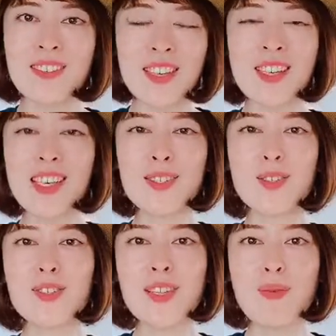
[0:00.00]
何か
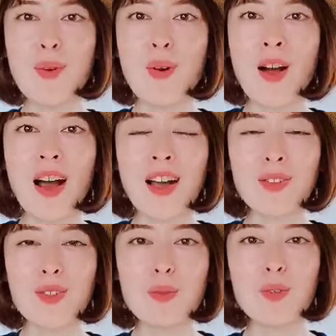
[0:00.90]
一つでもあ
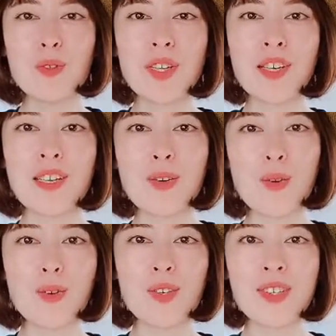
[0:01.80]
の自分の中で
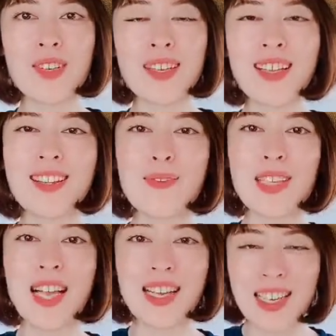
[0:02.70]
こういう人になってみ
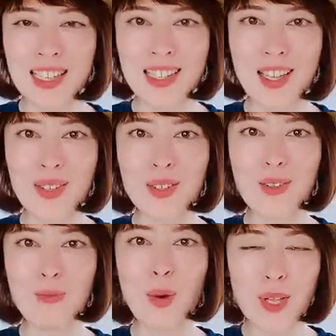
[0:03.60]
たいなっていう
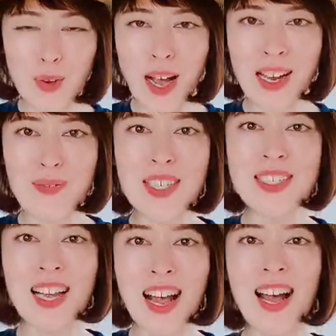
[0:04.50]
ポイントがありまし
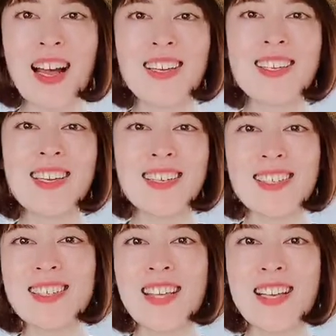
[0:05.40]
たら、是非
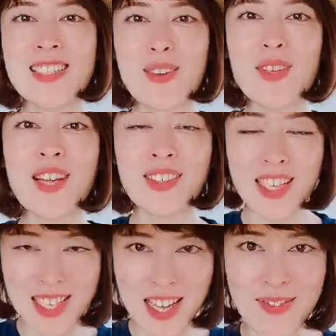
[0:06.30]
実践してみてく
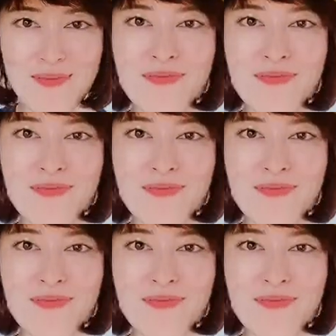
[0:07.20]
ださい。